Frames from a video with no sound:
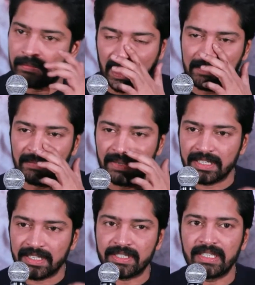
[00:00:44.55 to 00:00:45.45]
ప్రైమ్
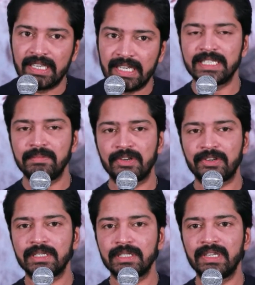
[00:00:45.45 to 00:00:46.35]
ఇంటెన్షన్ ఈ సినిమాకి
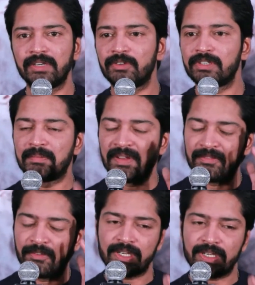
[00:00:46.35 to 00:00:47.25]
వచ్చేటప్పటికి ఇట్ వాస్ లైక్ మై
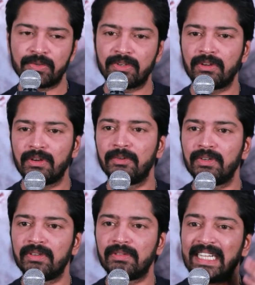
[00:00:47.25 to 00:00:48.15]
ఫోకస్ వాస్ ఆల్
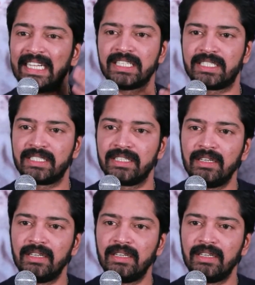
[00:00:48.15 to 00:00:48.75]
అబౌట్ ఇంటెన్స్